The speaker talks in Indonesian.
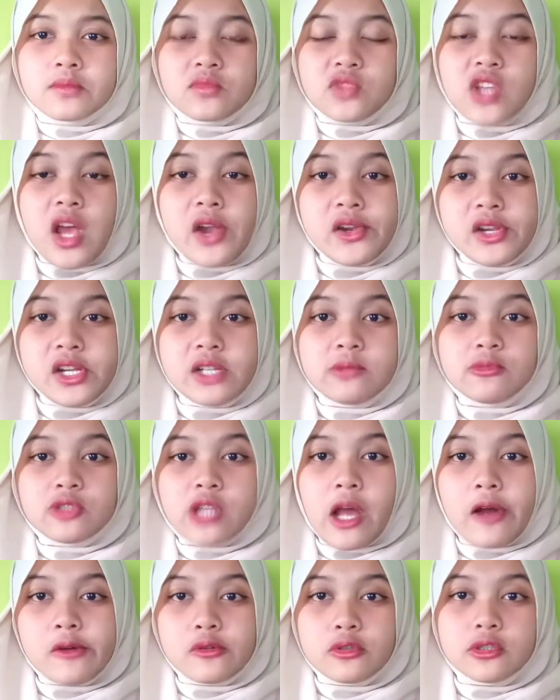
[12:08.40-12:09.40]
jadi menurut
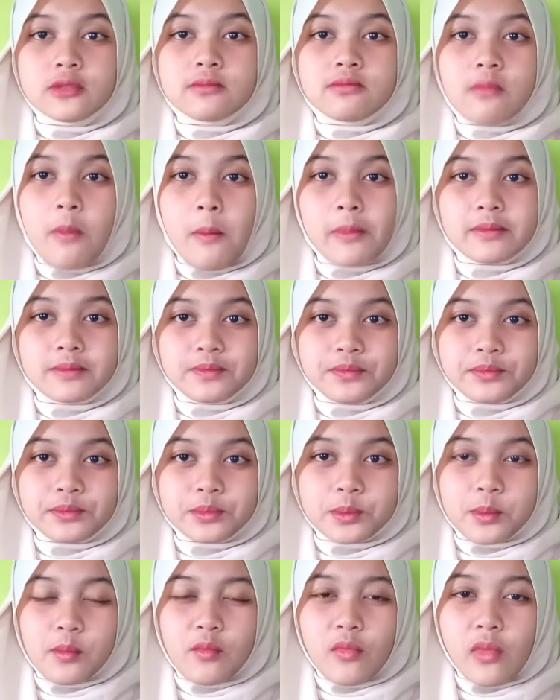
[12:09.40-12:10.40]
aku
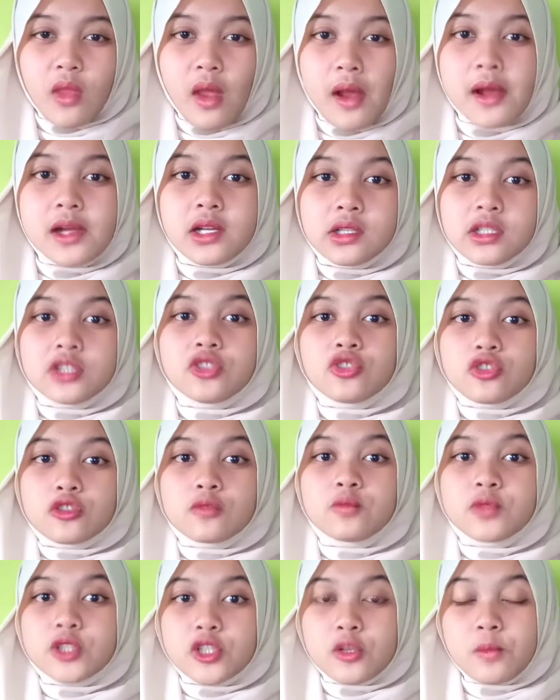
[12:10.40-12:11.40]
ini cukup
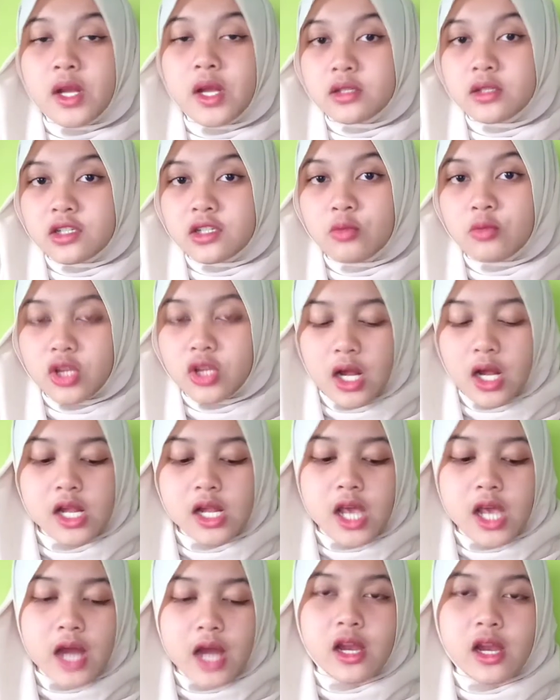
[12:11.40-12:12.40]
recommended buat
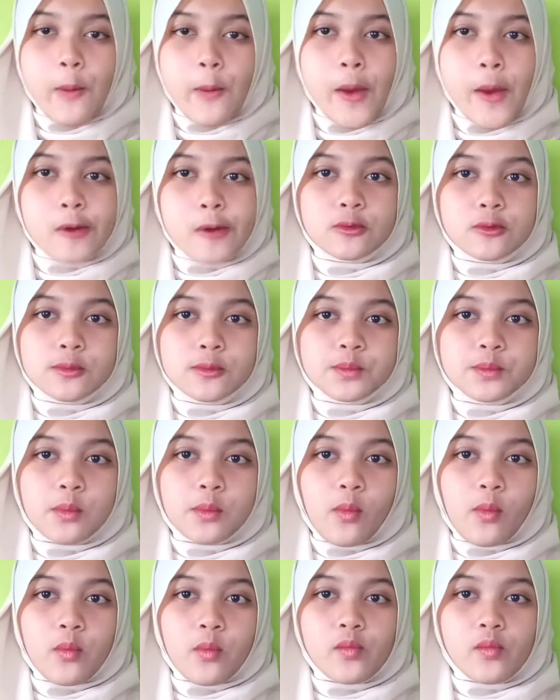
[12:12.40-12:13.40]
kalian yang mau
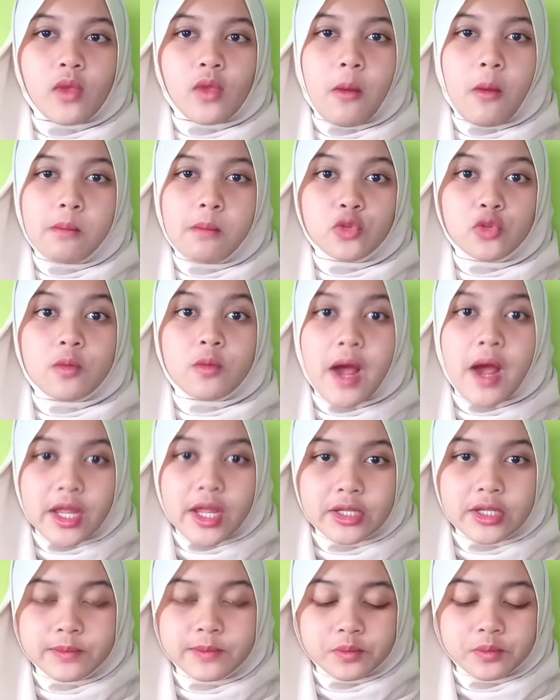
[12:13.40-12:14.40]

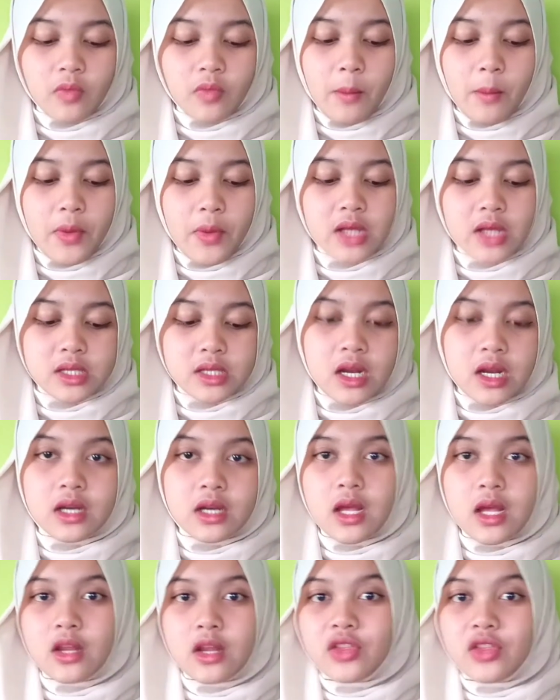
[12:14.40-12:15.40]
nyobain penasaran
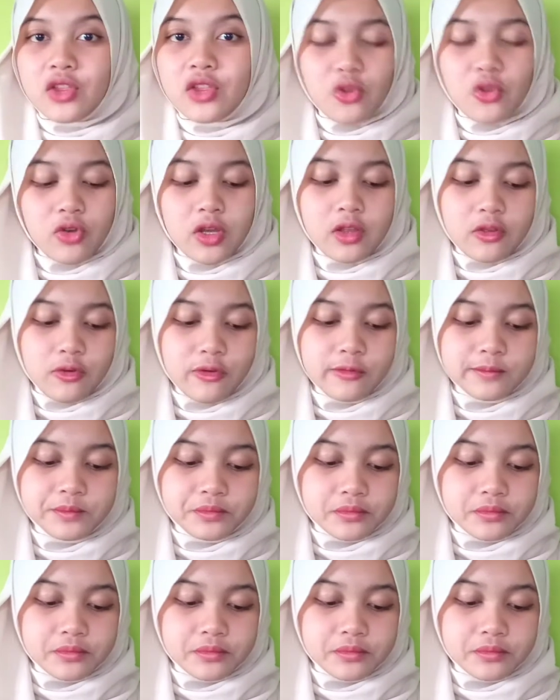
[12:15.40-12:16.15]
dari tiktok gitu